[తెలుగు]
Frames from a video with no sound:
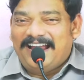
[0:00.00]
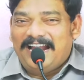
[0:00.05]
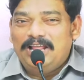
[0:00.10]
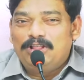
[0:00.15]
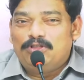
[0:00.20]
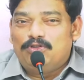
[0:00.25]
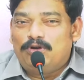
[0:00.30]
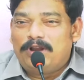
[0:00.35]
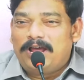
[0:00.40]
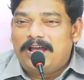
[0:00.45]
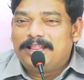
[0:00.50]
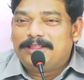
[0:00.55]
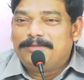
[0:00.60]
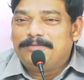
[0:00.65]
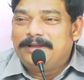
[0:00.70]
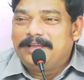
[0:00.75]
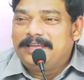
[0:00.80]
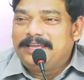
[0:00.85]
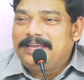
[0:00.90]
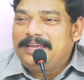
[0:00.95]
అంటే
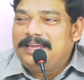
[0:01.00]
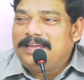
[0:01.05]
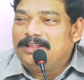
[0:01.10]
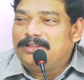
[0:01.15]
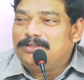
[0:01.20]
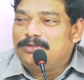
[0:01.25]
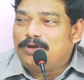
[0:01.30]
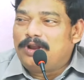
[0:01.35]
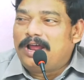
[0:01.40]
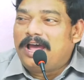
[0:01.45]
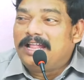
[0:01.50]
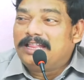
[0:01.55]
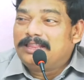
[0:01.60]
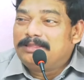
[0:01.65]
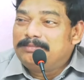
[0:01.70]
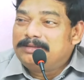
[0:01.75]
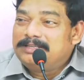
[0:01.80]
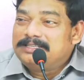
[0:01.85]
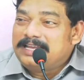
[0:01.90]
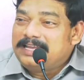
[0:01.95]
దురాత్మకి
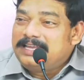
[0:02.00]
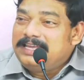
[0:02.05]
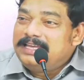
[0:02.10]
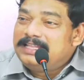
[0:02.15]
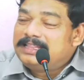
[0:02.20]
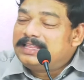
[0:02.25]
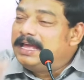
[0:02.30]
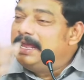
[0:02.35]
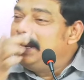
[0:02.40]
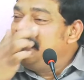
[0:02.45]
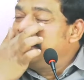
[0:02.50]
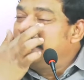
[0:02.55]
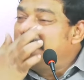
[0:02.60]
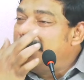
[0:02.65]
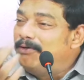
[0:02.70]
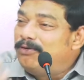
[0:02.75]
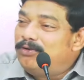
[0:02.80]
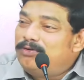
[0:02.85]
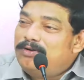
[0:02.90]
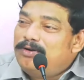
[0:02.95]
దురాత్మ సంగీతానికి
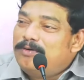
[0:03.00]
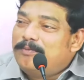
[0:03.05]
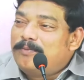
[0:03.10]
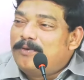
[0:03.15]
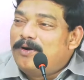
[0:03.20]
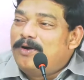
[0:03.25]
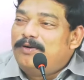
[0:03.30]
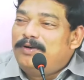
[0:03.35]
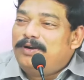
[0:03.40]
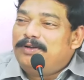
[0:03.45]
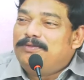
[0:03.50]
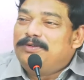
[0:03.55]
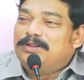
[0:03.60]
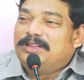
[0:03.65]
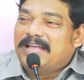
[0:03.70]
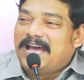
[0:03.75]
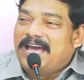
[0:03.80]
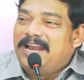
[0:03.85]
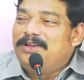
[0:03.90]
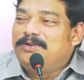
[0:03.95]
రావడమో పోవడమో
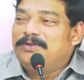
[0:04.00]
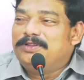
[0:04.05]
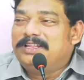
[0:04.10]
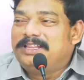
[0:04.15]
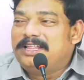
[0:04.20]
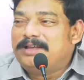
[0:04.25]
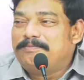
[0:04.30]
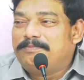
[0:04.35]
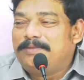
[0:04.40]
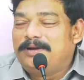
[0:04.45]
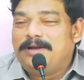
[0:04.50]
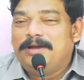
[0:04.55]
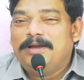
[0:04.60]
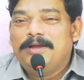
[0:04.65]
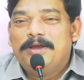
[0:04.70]
దానికి ఉంది తప్ప